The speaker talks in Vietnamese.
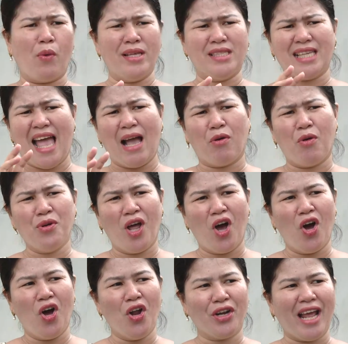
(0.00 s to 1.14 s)
toàn dân đoàn
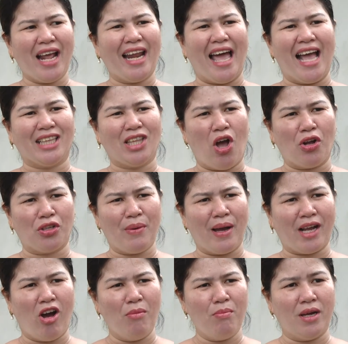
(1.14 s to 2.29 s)
kết xây dựng nông thôn mới,
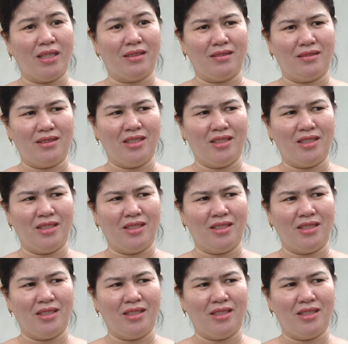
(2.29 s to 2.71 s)
đô thị văn minh